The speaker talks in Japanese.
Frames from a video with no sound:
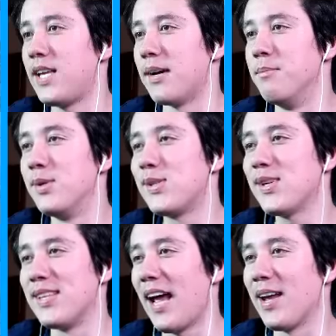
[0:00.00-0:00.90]
いや、むず
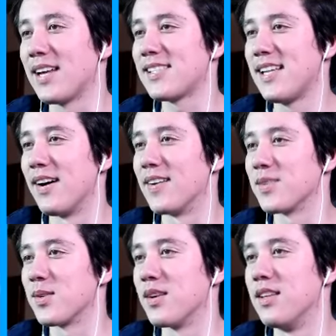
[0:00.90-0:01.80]
くないはずだよ、あ
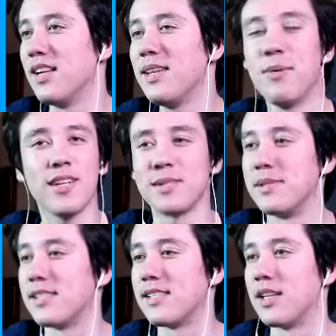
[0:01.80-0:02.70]
そこ。なんで僕たち
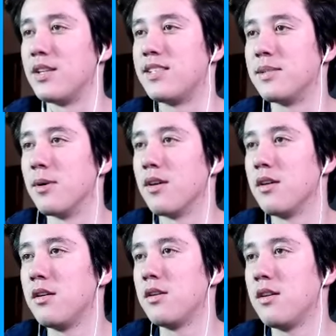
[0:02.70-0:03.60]
ミスってんの、いつも。
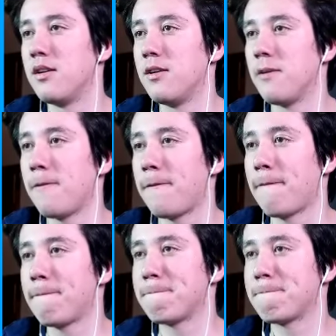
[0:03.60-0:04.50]
まあ、僕は下手
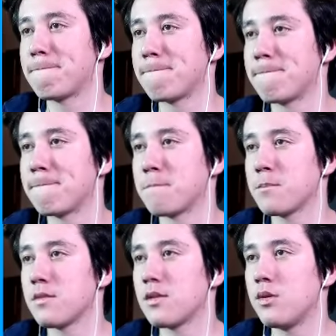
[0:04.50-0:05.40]
だからしょうがないよ。
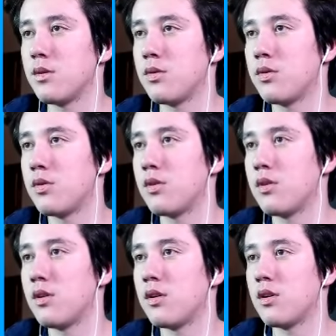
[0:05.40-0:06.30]
10はミスっ
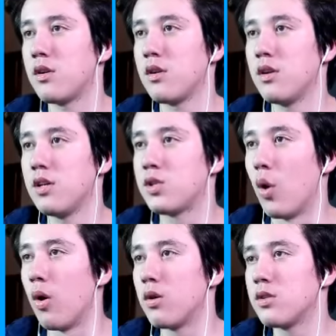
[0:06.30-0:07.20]
ちゃダメでしょ。そ
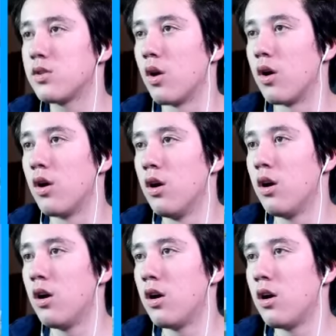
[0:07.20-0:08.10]
う。頑張れ。
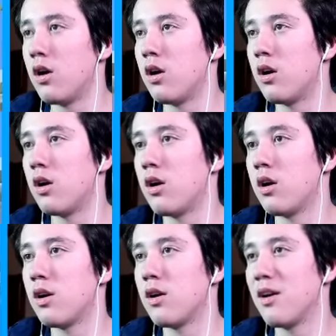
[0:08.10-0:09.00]
またも落ちるか
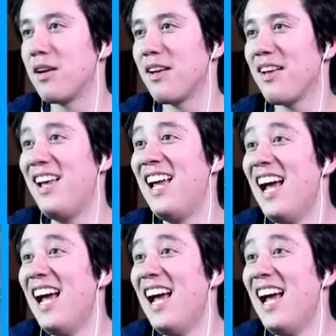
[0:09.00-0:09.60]
あ蹴